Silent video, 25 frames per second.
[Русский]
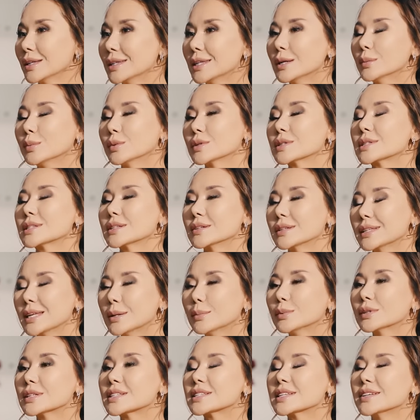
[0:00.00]
не, был, не
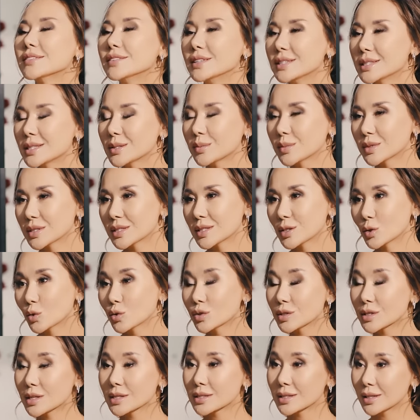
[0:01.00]
было зависимости.
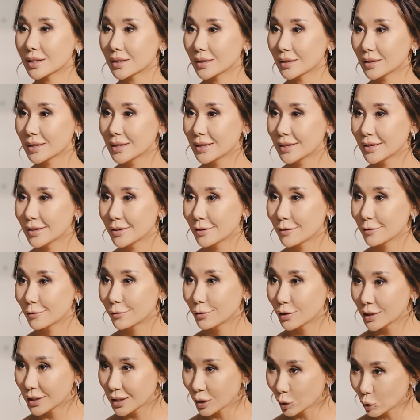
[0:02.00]
Он сказал,
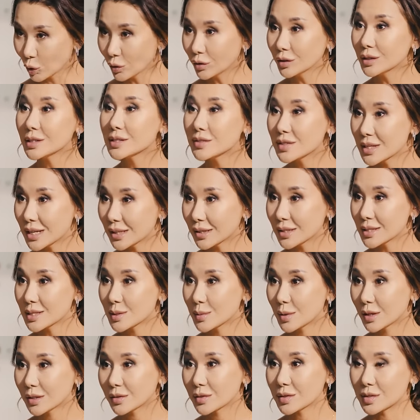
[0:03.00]
вы готовы взять на
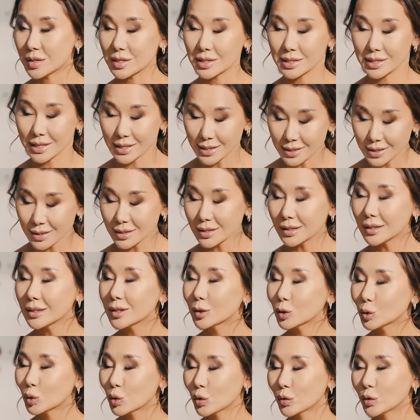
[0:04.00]
себя ответственность? Я сказала
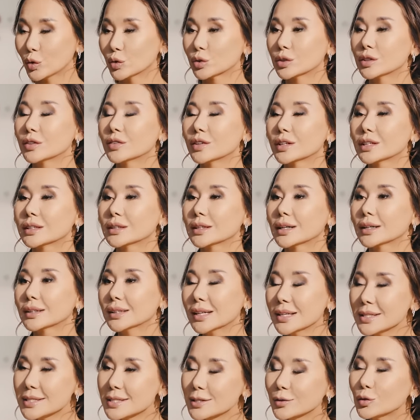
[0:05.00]
готова. Он говорит,
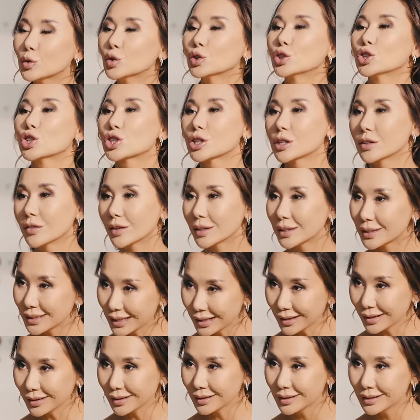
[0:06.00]
тогда с сегодняшнего
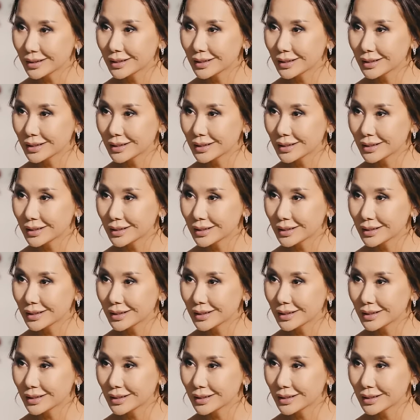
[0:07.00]
дня